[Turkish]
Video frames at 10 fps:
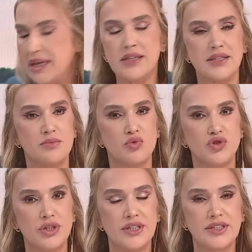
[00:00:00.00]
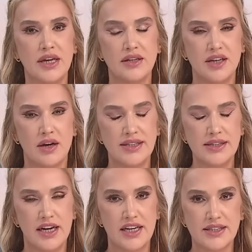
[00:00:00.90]
bilirsin bu işleri sen
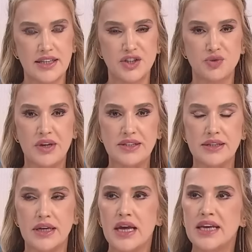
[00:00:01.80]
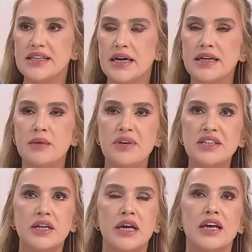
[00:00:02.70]
asla es geçmezsin. Yani
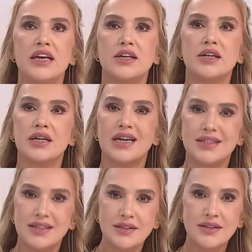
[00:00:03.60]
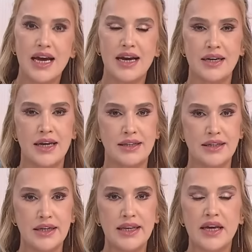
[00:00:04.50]
belki bir e, kadın
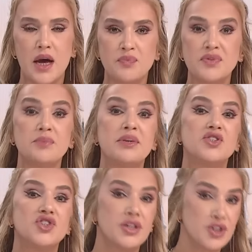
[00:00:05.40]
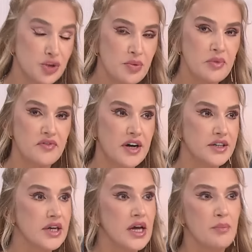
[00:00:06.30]
dernekleriyle yaptığı bir çalışma mı
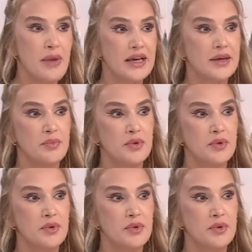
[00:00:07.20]
var? Duruşu belki